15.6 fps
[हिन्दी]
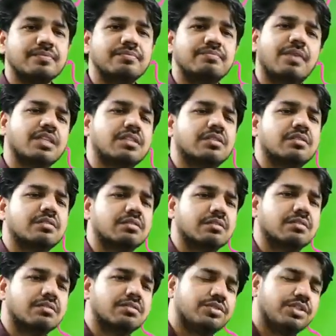बस
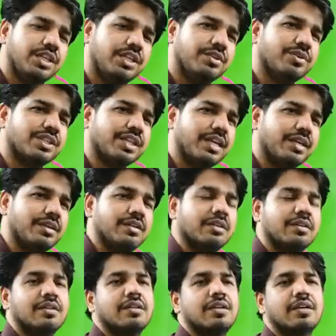तीन होते ही
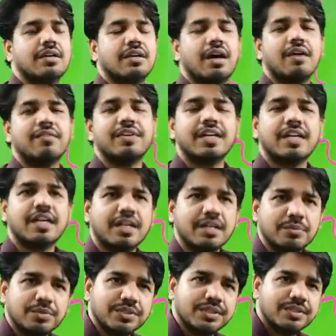अपनी कहानी
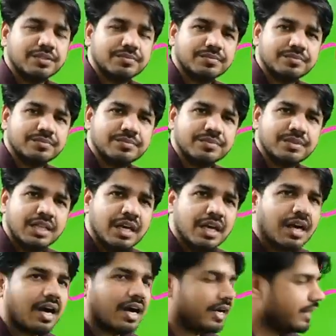पूरी
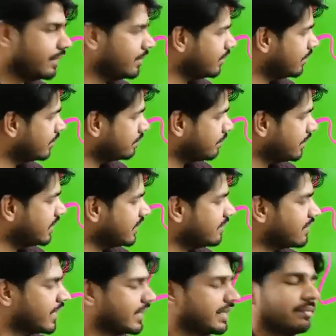काली
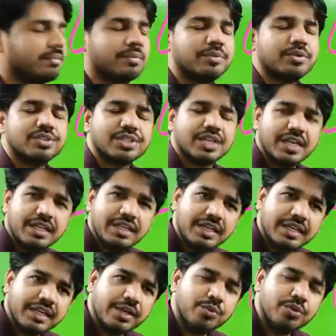मध्यम काली भी बोल सका
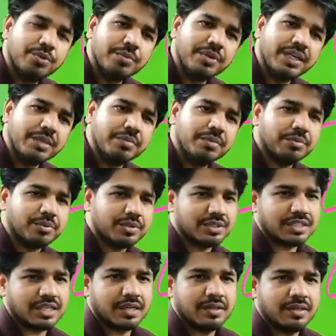रेगूर मिट्टी भी बोल
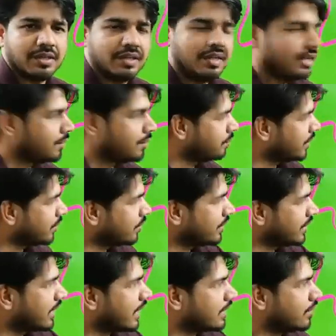सका फिर होगी
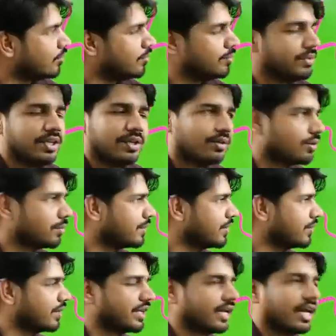लाल लोमी और फिर
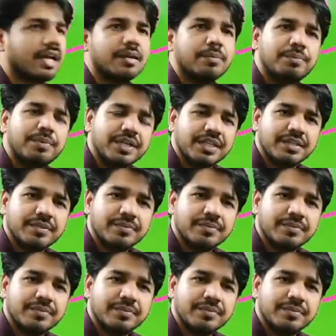होगी लाल पीड़ी